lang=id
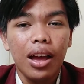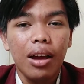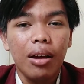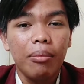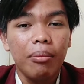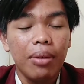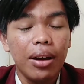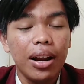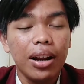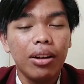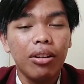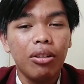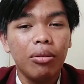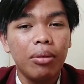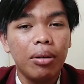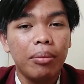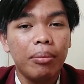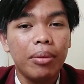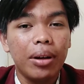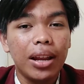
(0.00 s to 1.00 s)
Barack
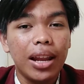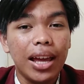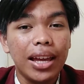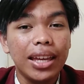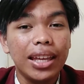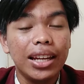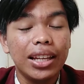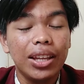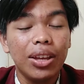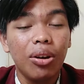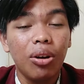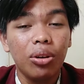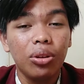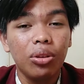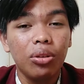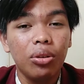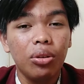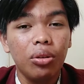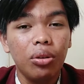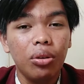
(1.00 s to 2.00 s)
Obama lahir di
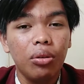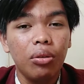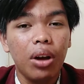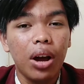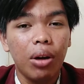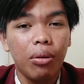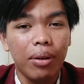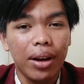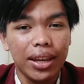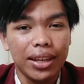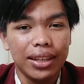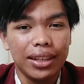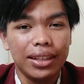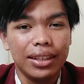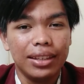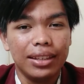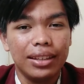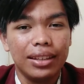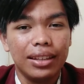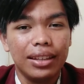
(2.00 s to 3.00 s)
Honolulu, Hawaii,
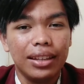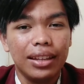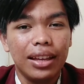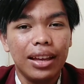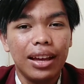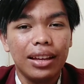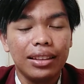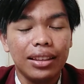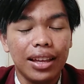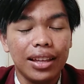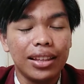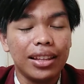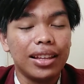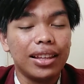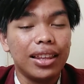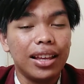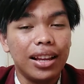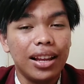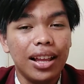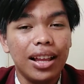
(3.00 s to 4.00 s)
dan
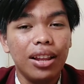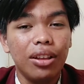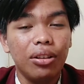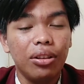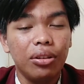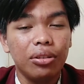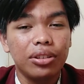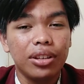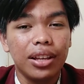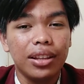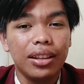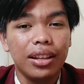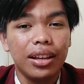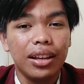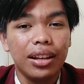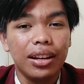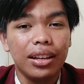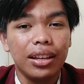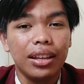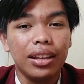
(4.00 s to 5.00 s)
adalah lulusan
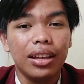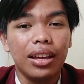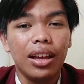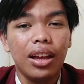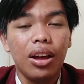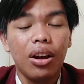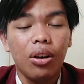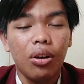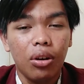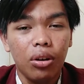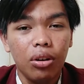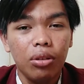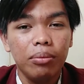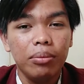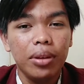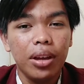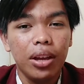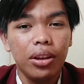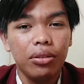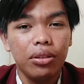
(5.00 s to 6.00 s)
dari
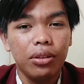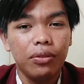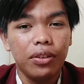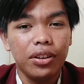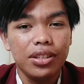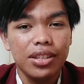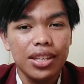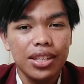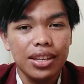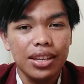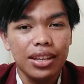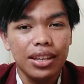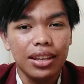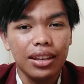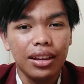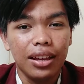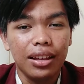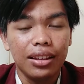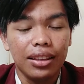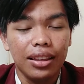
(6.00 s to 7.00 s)
Columbia University
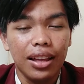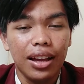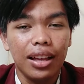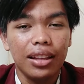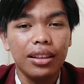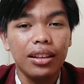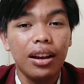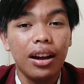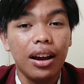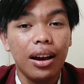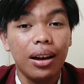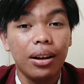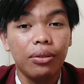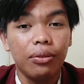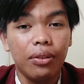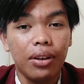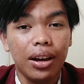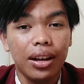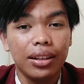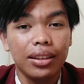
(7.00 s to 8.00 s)
dan
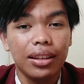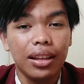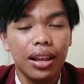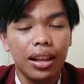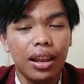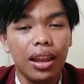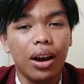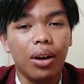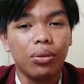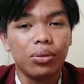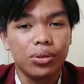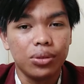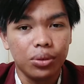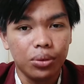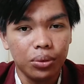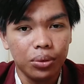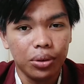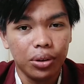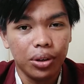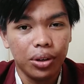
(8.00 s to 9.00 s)
Harvard Law
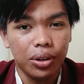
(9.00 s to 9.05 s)
School.